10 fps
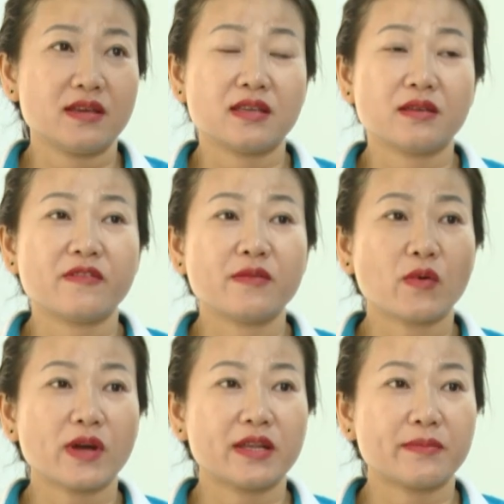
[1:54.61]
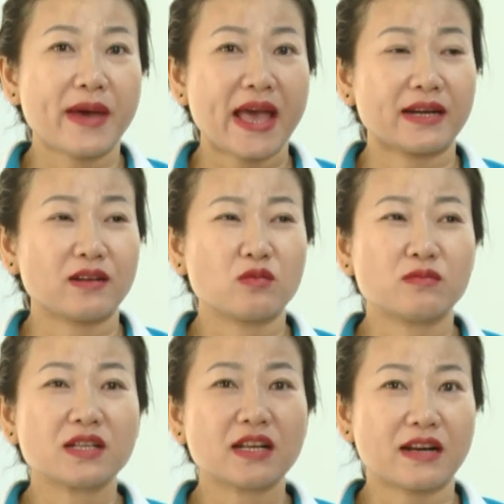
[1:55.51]
thì với một cái địa bàn nó cũng
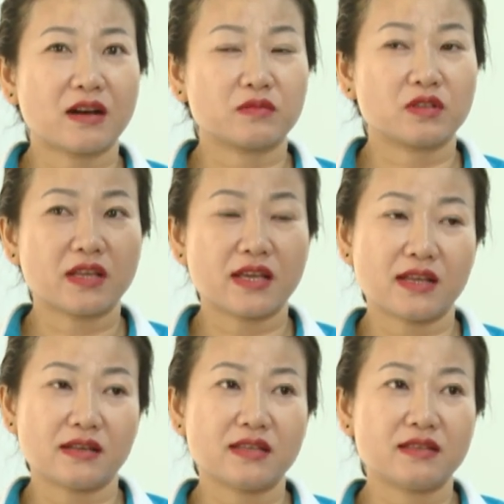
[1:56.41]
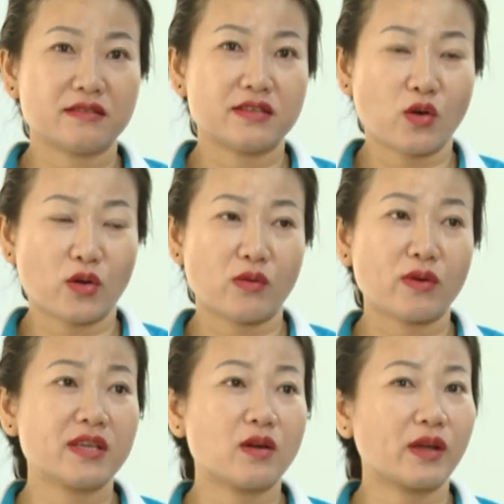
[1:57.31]
rất là rộng có thể là đi từ chi hội này
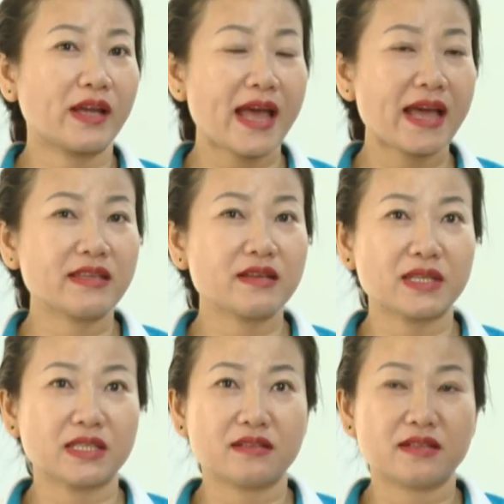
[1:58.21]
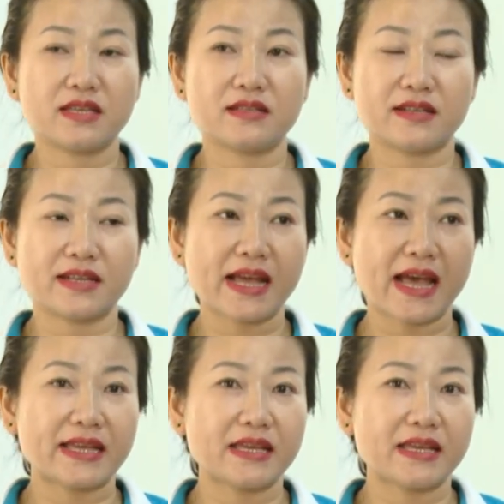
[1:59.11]
qua chi hội khác nhưng mà từ khi triển khai